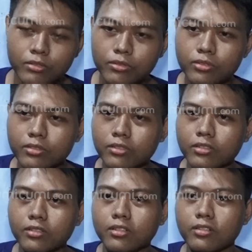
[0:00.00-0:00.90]
terus
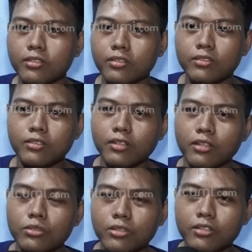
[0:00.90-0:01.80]

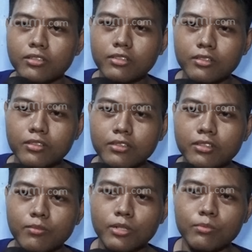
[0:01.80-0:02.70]
lanjut lagi ternyata
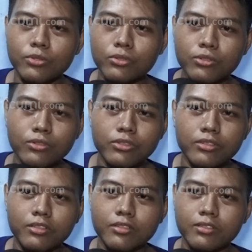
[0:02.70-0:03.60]
nabrak motor
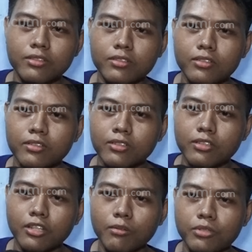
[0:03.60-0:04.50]

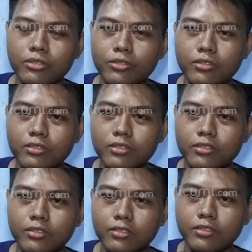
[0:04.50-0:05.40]
nah habis itu
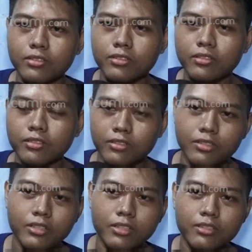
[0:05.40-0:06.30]

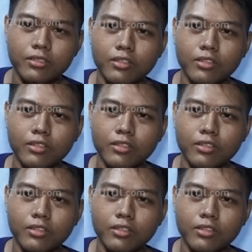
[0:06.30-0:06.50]
iya